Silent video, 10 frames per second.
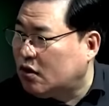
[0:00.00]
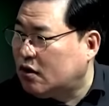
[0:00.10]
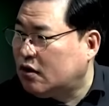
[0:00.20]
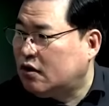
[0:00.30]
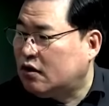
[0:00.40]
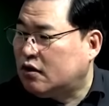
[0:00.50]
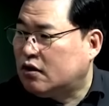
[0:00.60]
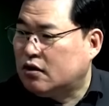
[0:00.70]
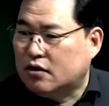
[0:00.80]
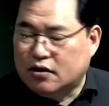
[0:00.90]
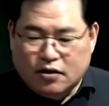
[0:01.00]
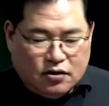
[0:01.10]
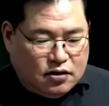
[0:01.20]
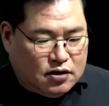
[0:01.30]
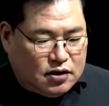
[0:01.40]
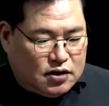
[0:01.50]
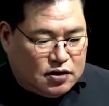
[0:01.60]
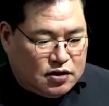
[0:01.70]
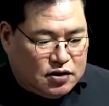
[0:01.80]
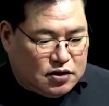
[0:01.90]
그러니까. 어
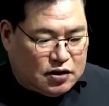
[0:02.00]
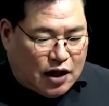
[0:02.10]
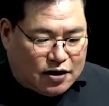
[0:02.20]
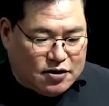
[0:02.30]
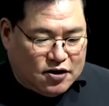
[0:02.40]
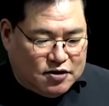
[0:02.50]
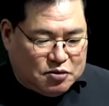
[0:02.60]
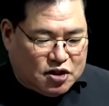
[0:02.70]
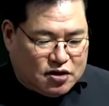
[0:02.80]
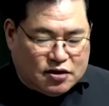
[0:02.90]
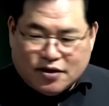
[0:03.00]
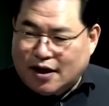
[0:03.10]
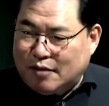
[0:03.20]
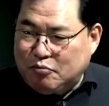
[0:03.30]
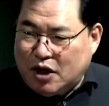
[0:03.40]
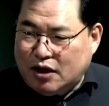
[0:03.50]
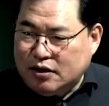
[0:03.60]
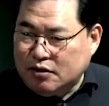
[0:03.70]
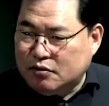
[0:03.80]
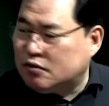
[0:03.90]
나를 연임시킬
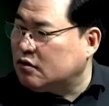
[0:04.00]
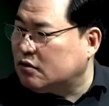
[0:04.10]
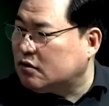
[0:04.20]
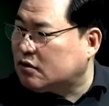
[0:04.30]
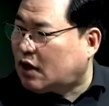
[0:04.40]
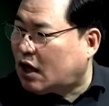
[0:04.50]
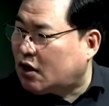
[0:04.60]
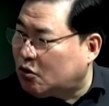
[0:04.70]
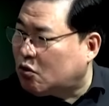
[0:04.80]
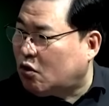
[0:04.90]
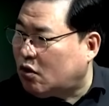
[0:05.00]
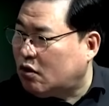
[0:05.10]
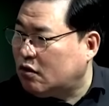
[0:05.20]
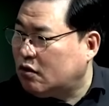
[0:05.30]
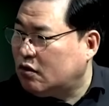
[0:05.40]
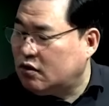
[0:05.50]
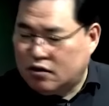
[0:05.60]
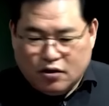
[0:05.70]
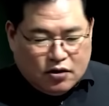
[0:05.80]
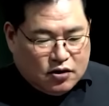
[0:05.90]
사람만 다 해놓고.
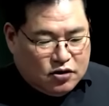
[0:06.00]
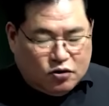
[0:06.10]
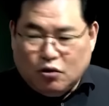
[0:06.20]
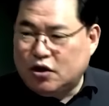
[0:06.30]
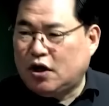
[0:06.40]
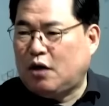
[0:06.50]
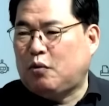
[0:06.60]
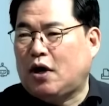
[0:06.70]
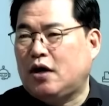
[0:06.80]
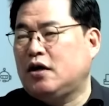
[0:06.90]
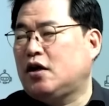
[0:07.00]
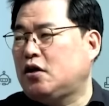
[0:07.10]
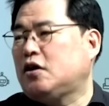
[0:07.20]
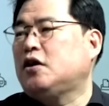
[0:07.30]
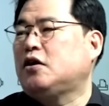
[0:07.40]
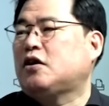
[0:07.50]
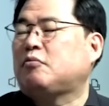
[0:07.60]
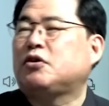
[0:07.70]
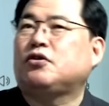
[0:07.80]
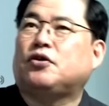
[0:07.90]
그리고 이게 왜 이랬,
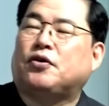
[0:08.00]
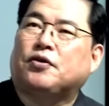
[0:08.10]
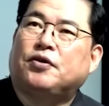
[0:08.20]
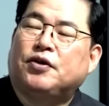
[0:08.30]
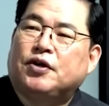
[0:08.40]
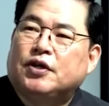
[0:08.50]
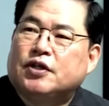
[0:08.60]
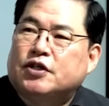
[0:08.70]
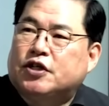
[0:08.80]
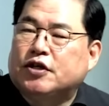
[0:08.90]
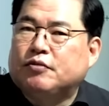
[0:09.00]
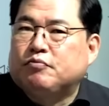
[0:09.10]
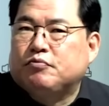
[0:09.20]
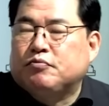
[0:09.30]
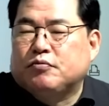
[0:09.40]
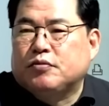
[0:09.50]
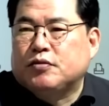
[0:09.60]
이랬냐면요. 아, 대한민국 만세님